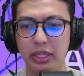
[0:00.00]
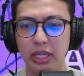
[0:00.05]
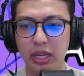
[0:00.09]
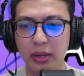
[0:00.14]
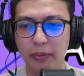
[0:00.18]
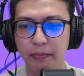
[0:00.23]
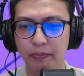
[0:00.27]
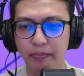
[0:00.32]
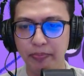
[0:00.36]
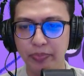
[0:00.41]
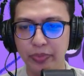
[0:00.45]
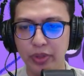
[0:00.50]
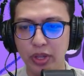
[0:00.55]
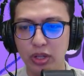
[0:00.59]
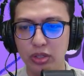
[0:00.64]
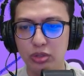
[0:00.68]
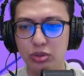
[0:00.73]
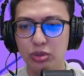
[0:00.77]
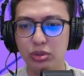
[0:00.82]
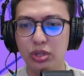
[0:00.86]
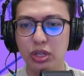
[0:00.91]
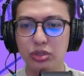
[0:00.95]
ya
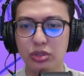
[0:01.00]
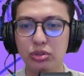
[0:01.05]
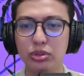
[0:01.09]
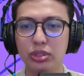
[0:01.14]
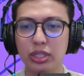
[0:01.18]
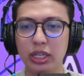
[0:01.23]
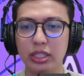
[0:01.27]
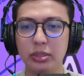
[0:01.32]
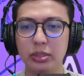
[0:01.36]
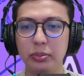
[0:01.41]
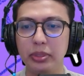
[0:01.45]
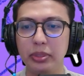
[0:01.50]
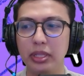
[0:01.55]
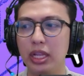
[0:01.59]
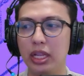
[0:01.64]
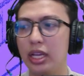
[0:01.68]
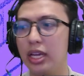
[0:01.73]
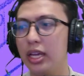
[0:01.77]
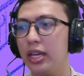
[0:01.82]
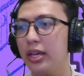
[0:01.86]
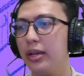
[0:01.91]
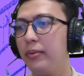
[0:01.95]
sudah susah
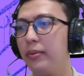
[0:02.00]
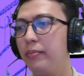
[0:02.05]
sebenarnya ya